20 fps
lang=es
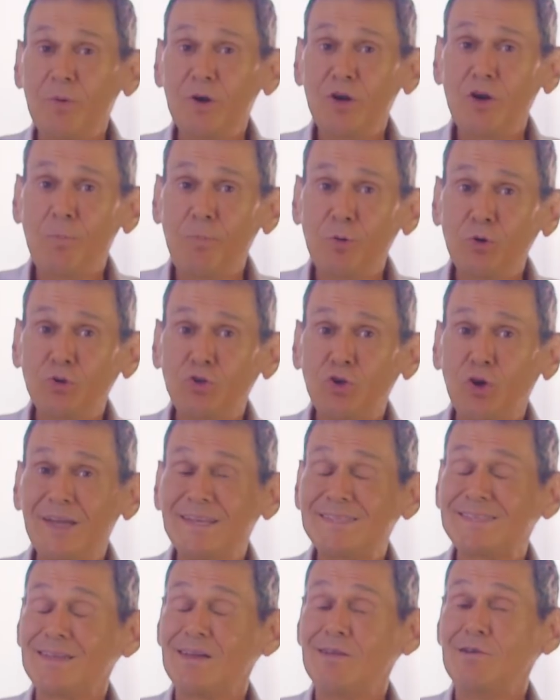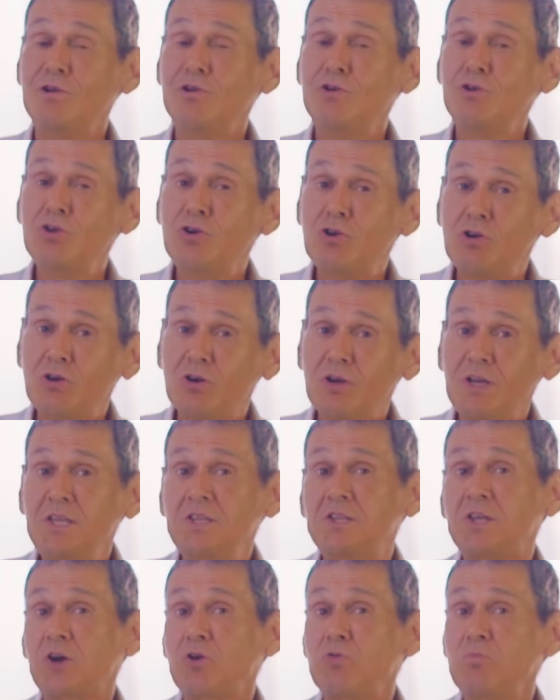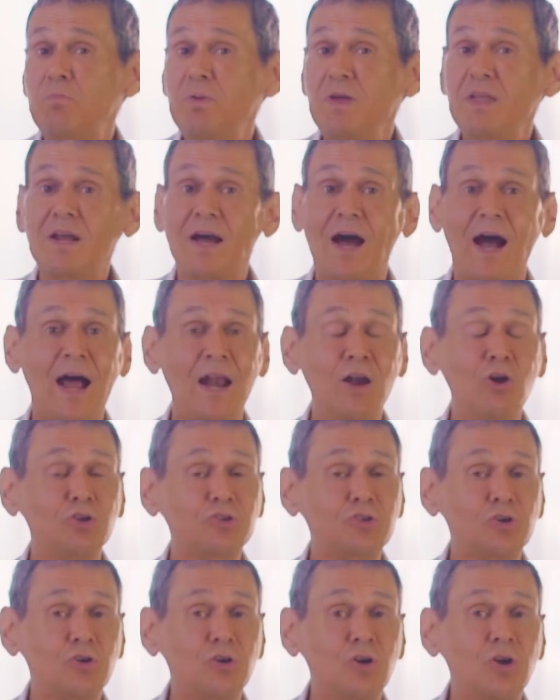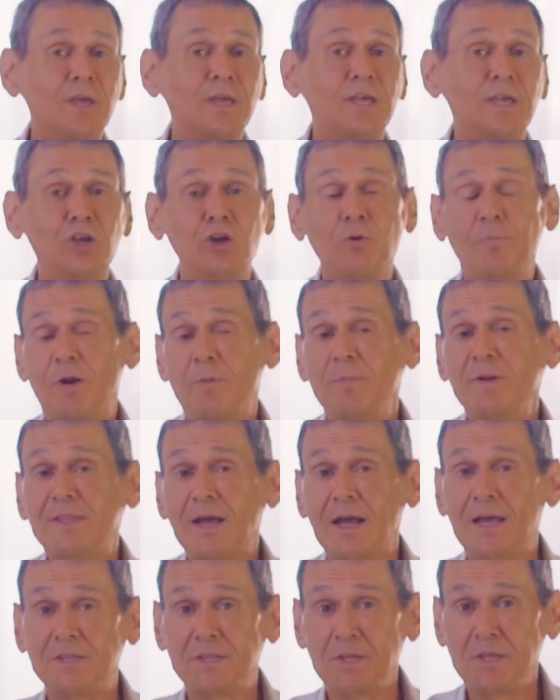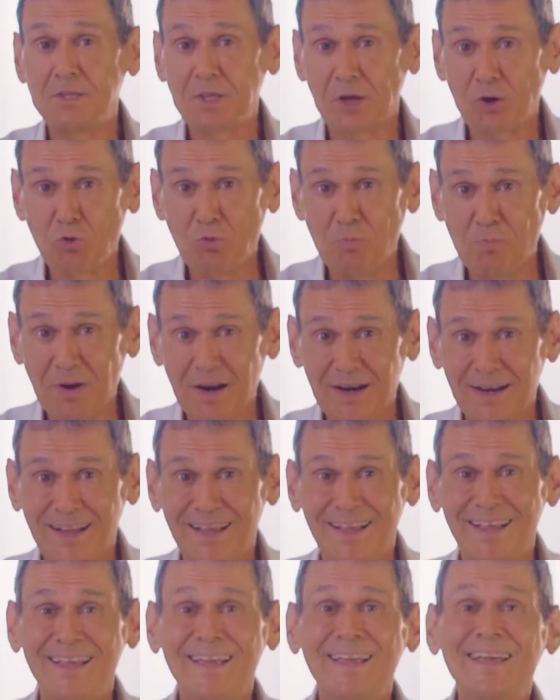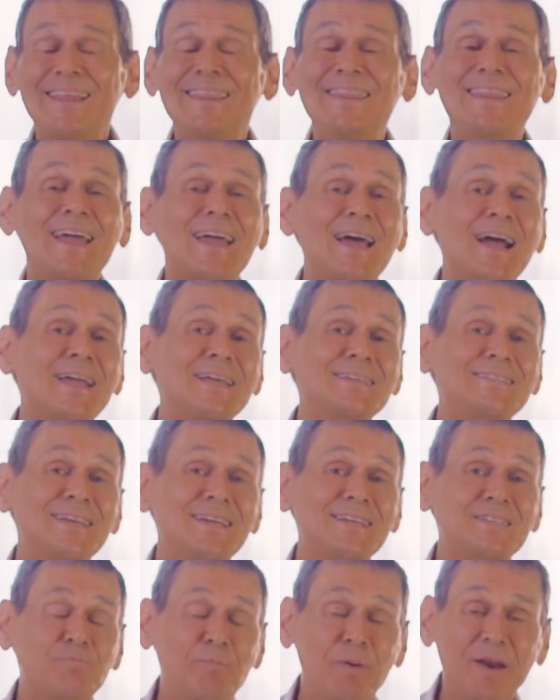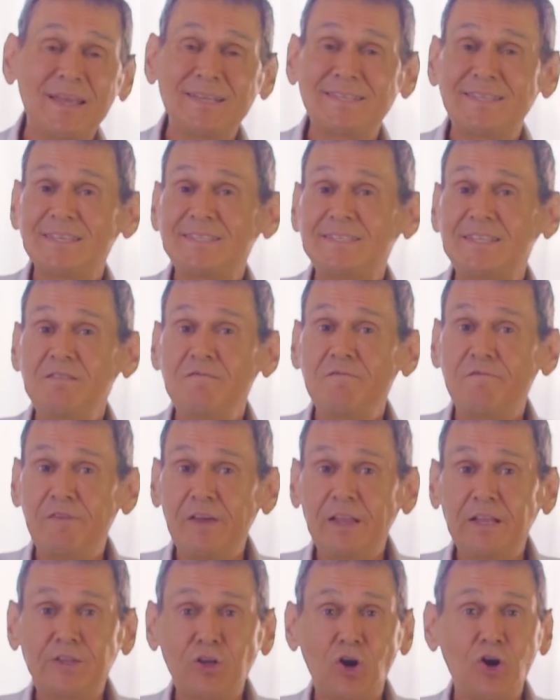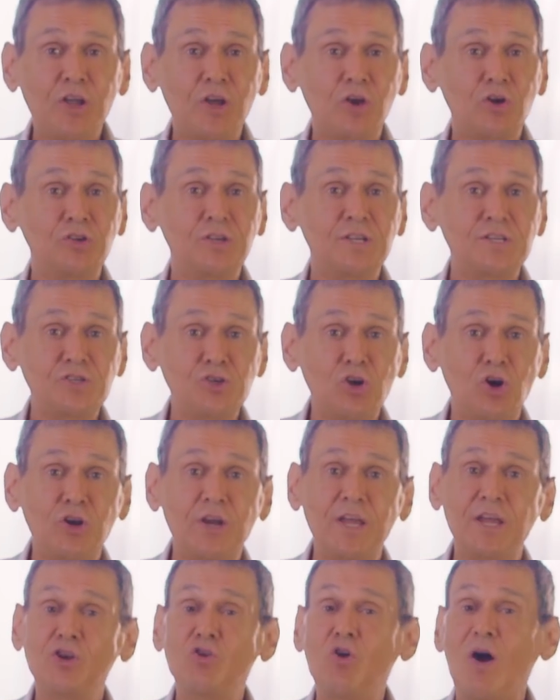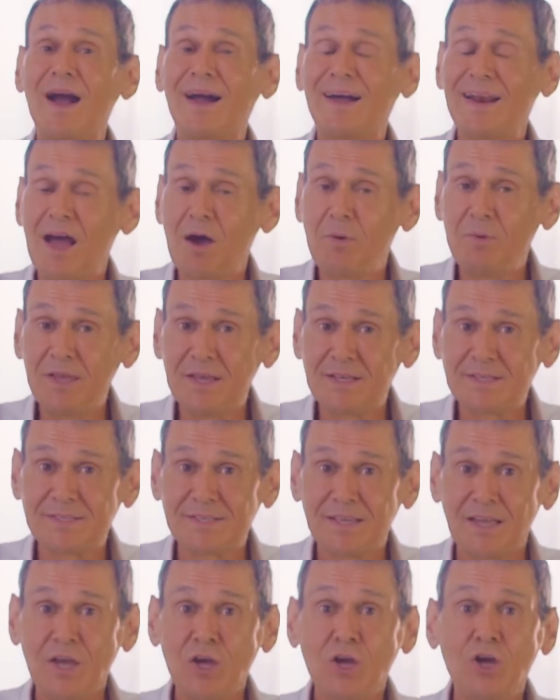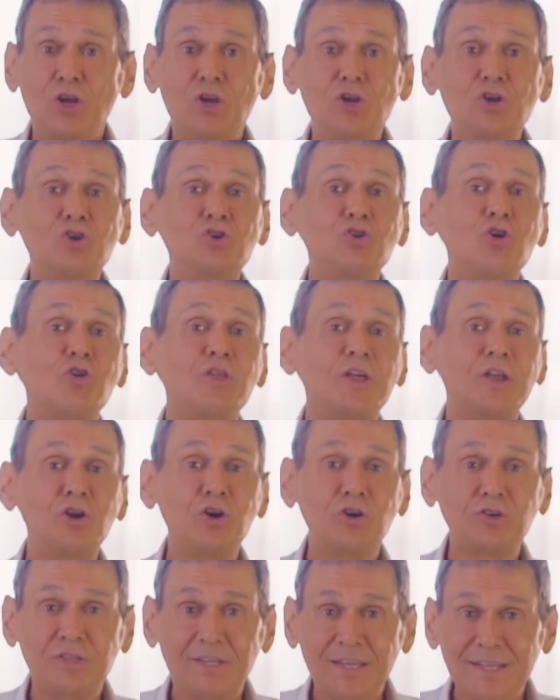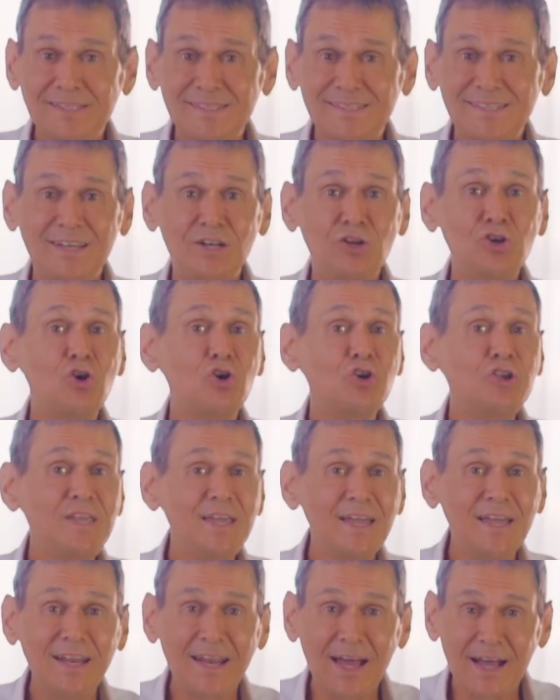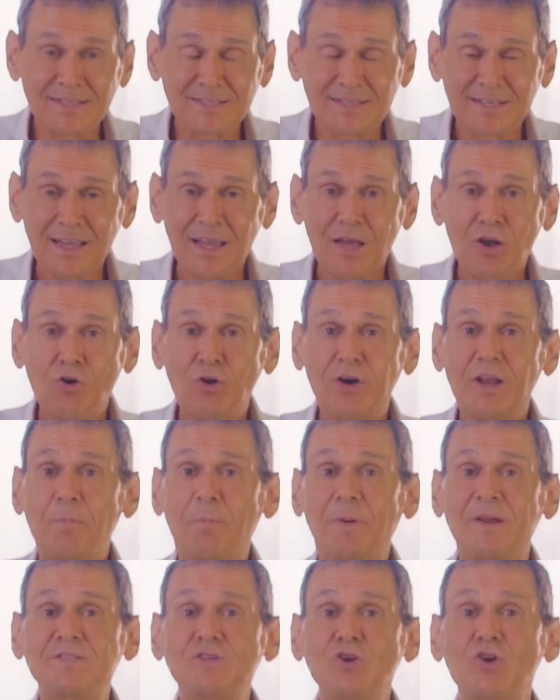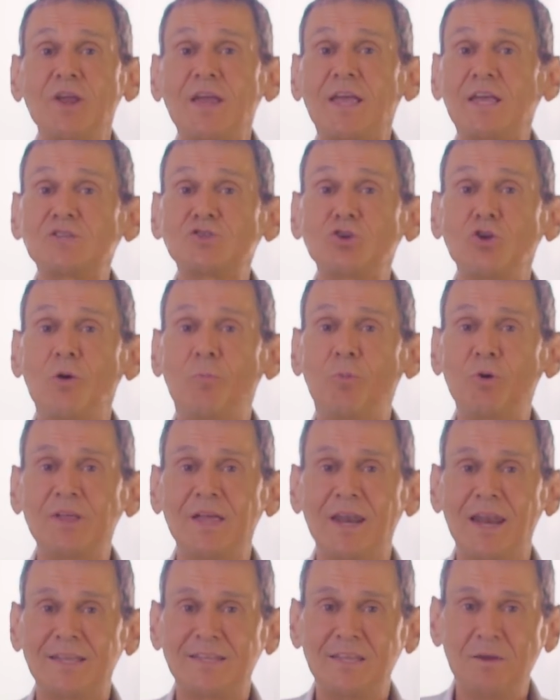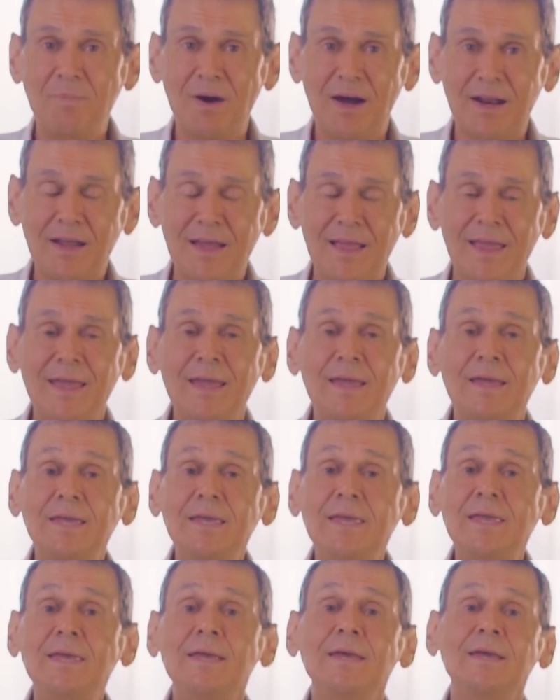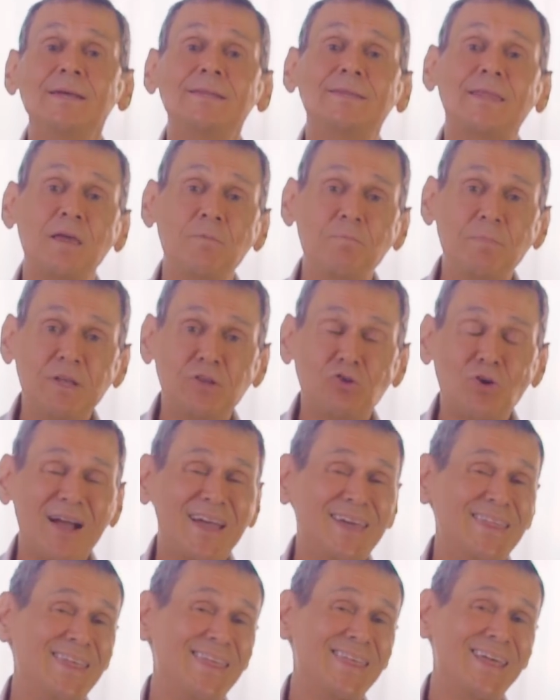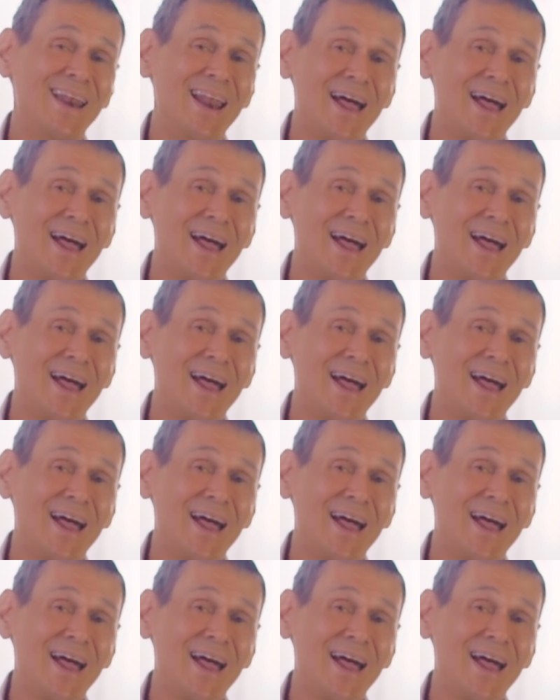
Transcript: noveno punto es no interrumpir al otro y no permitas que te interrumpan. Deja que se exprese sin filtros ni condiciones, no agravies, no denostes, no hieras con expresiones que solo pueden lastimar y te invito a que desde